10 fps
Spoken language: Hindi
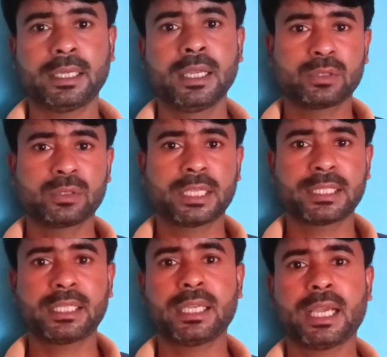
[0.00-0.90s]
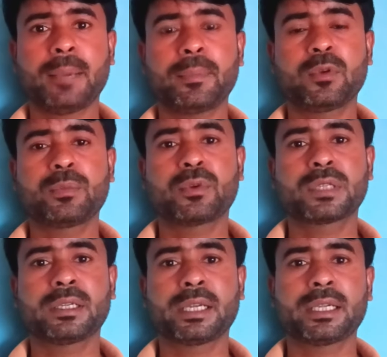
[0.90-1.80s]
हैं जैसे कि आप लोग
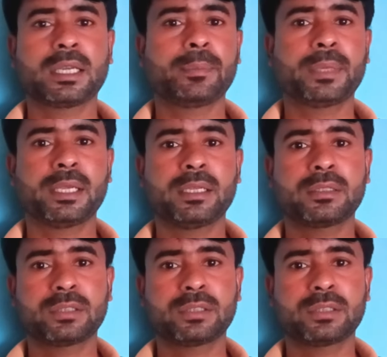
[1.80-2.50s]
पोषण ट्रेकर ऐप पे